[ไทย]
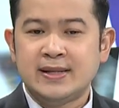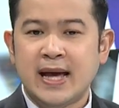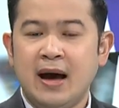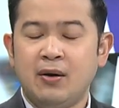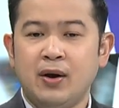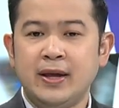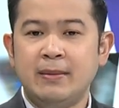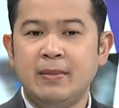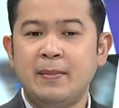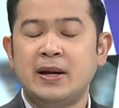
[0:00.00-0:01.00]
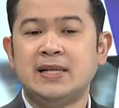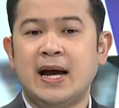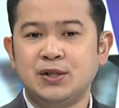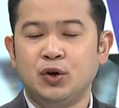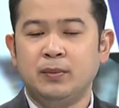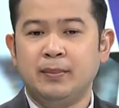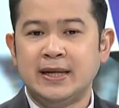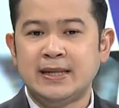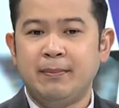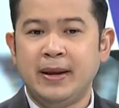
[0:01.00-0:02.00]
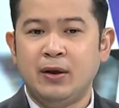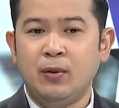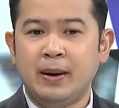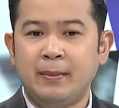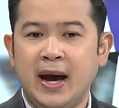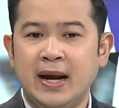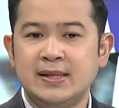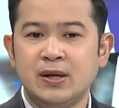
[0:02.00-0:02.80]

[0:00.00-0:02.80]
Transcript: สร้างรอยยิ้มให้ประชาชนประจำปีงบประมาณ